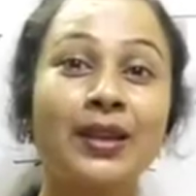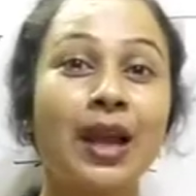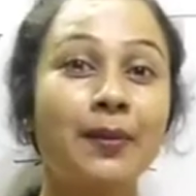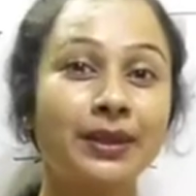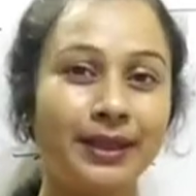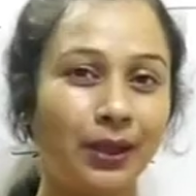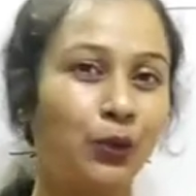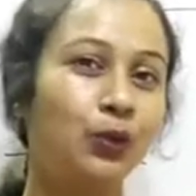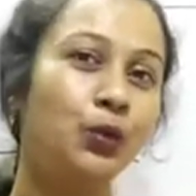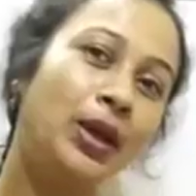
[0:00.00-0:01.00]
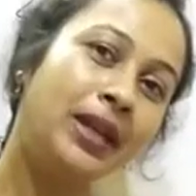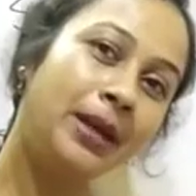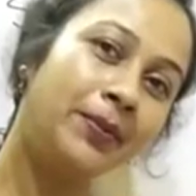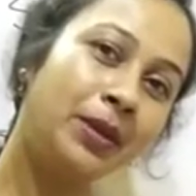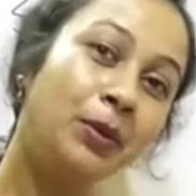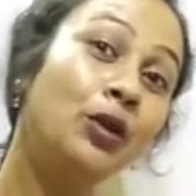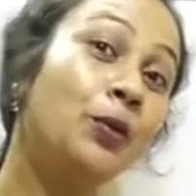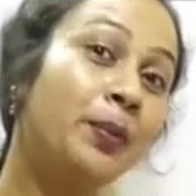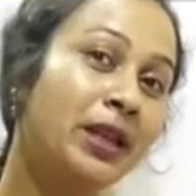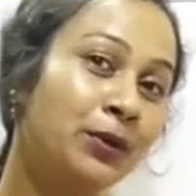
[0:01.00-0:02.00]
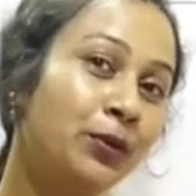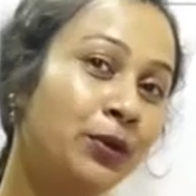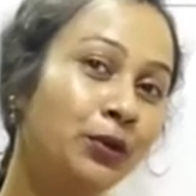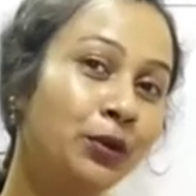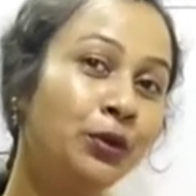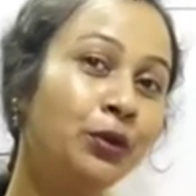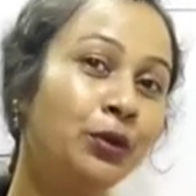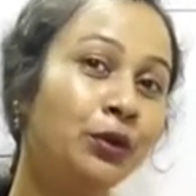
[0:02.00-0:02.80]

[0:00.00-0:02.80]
আবার দেখো দুয়ের নামটা বলো পাঁচ পর্যন্ত